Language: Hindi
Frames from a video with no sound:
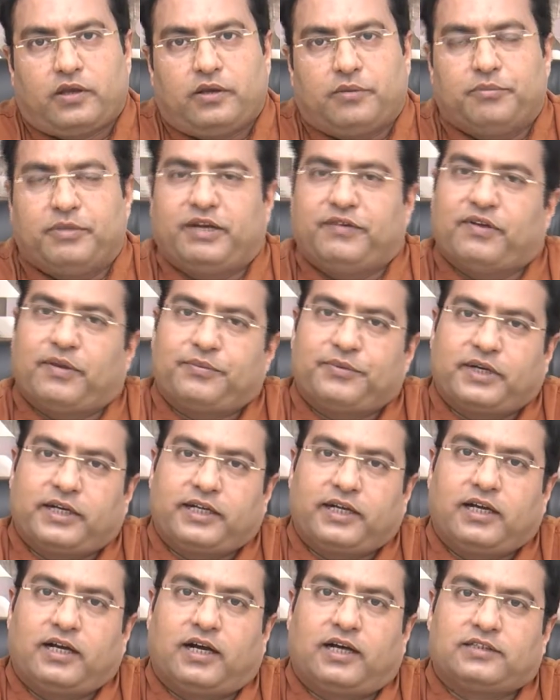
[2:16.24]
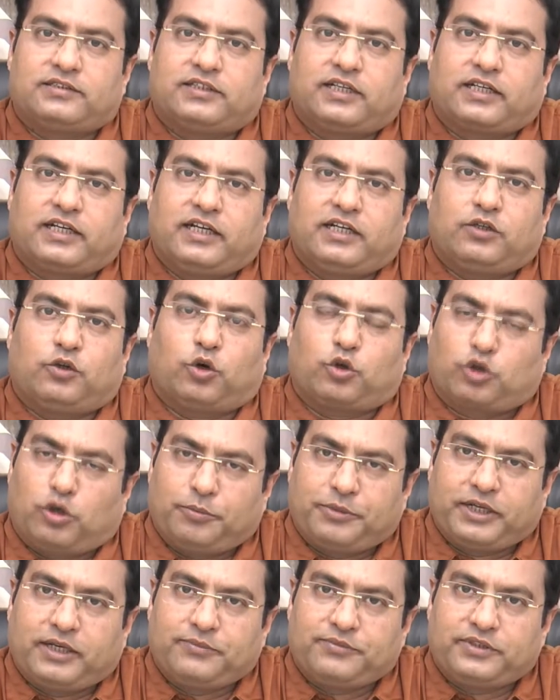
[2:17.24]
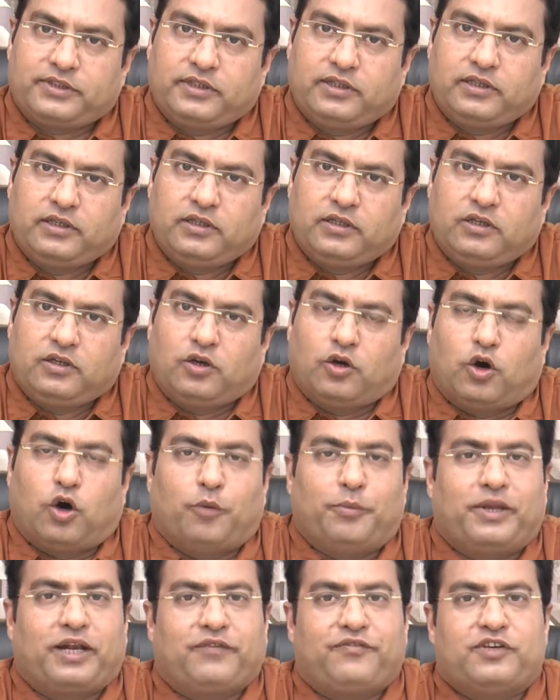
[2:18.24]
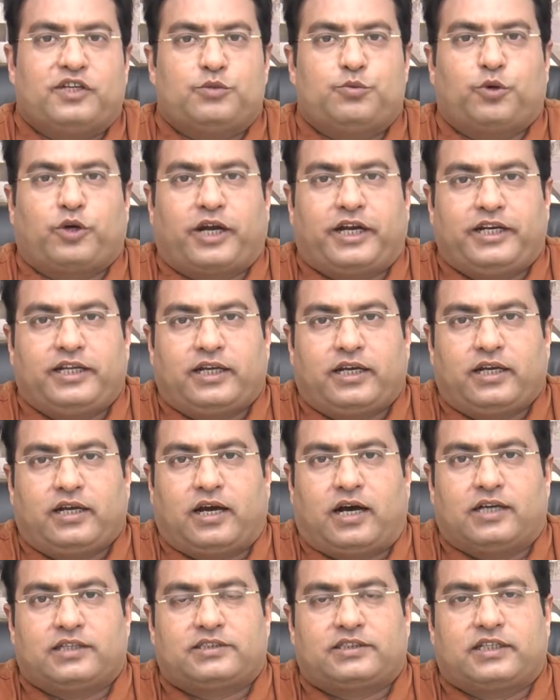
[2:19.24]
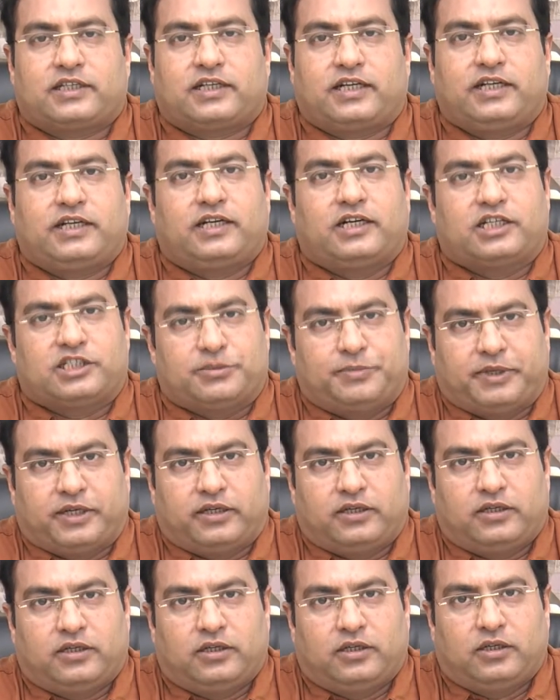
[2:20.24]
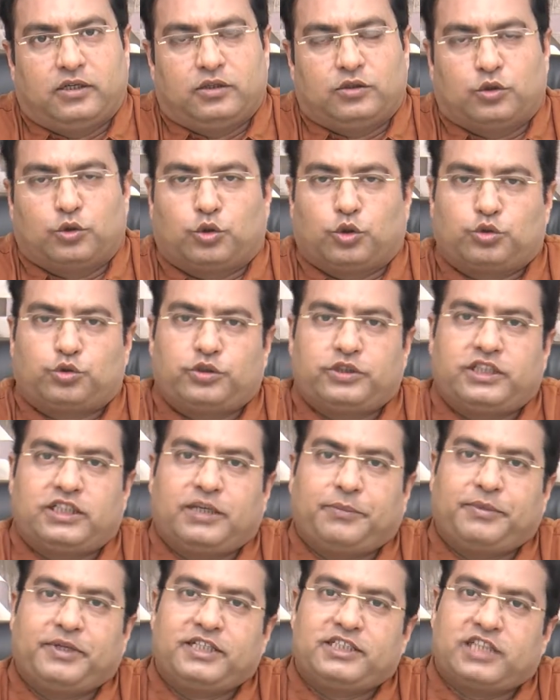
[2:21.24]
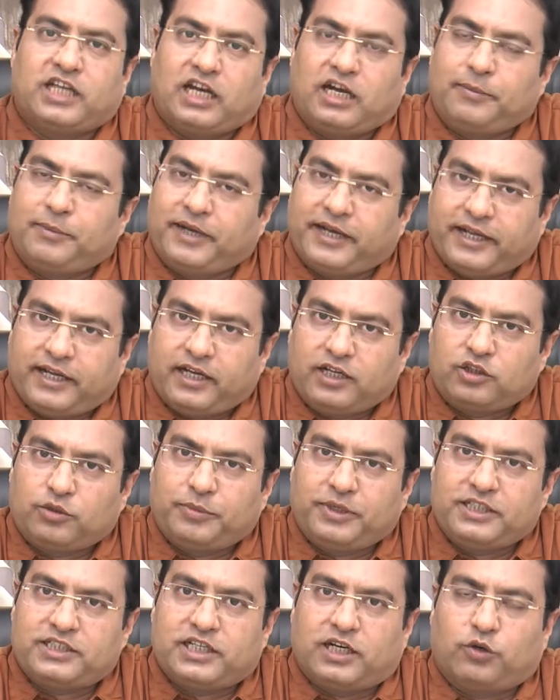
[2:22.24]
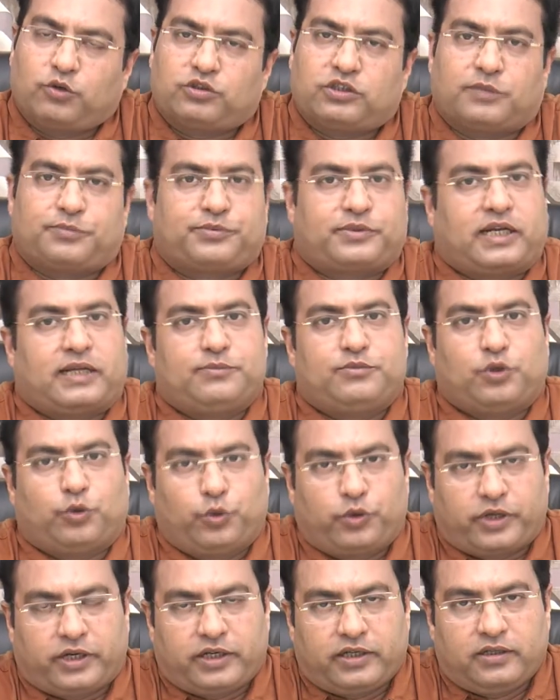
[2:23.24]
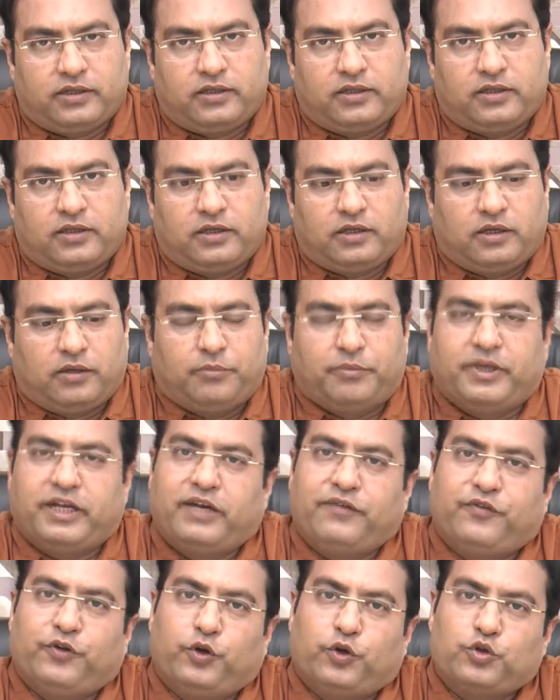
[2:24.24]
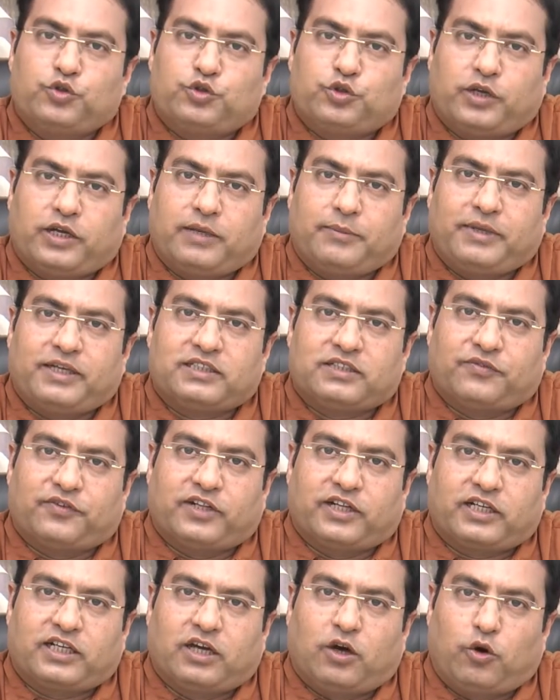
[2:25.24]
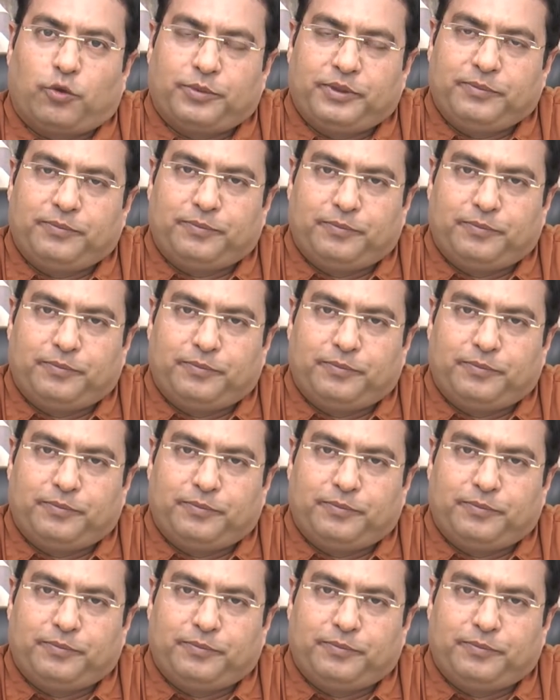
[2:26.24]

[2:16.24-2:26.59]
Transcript: मेरी वेबसाइट है आस्था डॉट कॉम के नाम से और मेरा फेसबुक आईडी है आस्था क्लिंक अजमेर तो दोस्तों यदि आप मेरे चैनल पर नए हैं तो मेरे चैनल को सब्सक्राइब जरूर करें मेरे वीडियोस जो हैं मैंने सफ़ेदा के और भी